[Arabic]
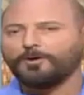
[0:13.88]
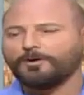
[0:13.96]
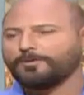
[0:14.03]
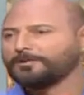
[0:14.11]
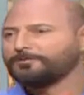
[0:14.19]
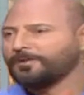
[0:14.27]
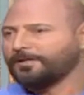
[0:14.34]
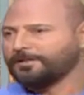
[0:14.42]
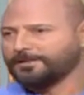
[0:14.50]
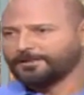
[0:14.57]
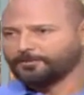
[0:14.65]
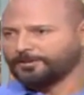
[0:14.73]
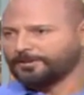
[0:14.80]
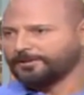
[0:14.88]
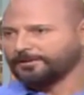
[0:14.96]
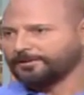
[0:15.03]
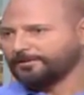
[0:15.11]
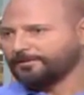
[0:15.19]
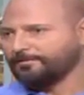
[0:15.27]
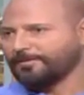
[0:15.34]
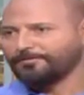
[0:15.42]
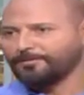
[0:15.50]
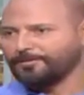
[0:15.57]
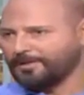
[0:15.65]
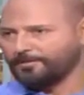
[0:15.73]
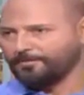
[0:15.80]
واوقات في عنا ضرورات ما في
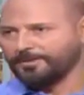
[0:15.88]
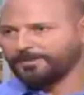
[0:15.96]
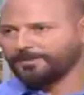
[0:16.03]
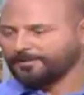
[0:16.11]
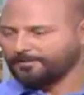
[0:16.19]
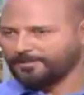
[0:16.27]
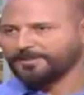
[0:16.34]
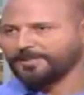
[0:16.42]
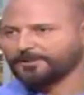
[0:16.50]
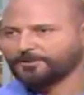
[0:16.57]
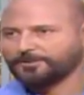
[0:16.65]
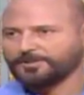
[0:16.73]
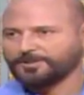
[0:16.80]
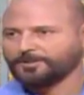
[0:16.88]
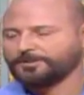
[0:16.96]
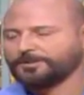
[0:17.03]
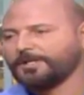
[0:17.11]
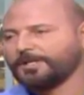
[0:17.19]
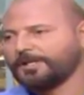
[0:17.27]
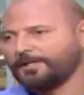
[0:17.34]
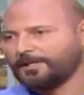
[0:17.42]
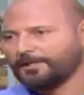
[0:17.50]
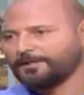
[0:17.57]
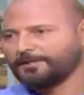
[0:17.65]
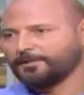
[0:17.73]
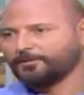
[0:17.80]
مهرب منها بدنا كورتيزون
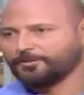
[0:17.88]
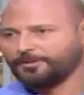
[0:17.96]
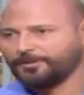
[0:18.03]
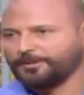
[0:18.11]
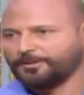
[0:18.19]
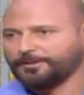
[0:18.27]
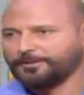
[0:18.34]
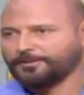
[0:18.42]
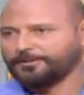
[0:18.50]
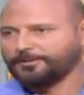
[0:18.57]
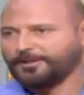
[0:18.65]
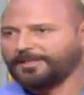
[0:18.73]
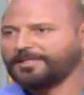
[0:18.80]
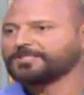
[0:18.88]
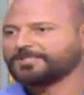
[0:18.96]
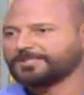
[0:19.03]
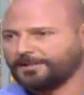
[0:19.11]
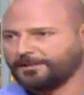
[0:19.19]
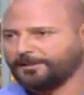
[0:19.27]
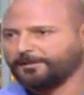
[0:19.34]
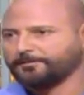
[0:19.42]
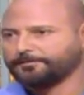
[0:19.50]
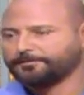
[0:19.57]
لناخذ آه، علاج سريع